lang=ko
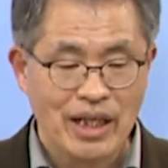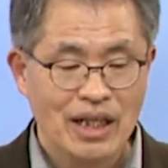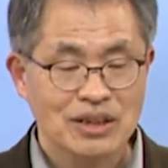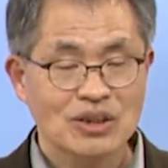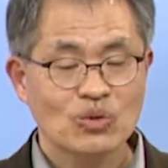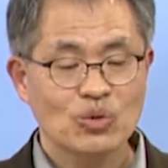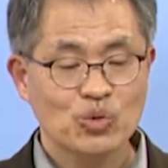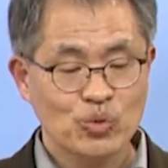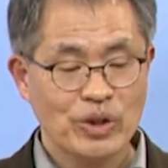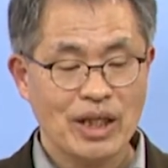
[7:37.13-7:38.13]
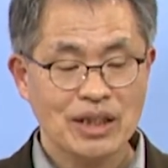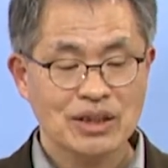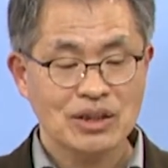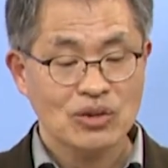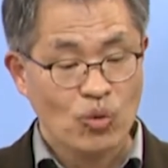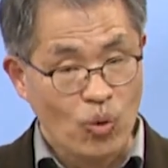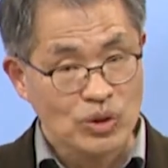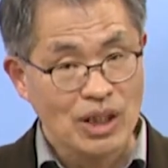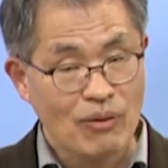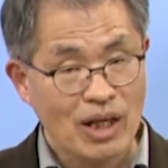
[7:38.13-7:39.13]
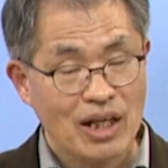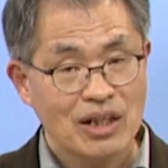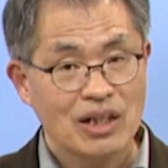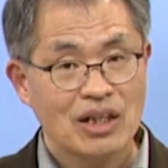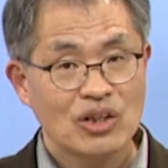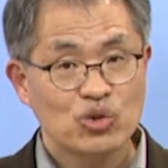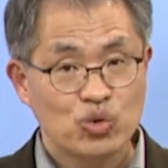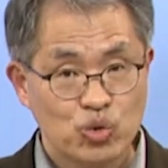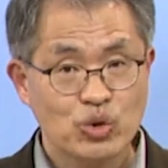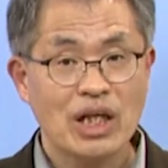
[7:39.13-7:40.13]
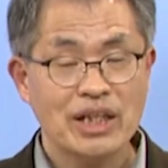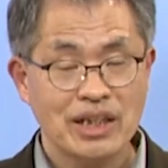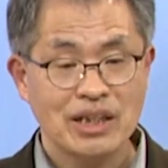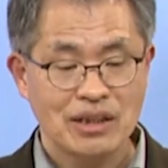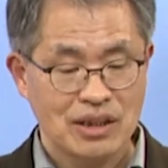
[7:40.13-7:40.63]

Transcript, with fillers: 가서 또 중국에 가서 공자와 추자의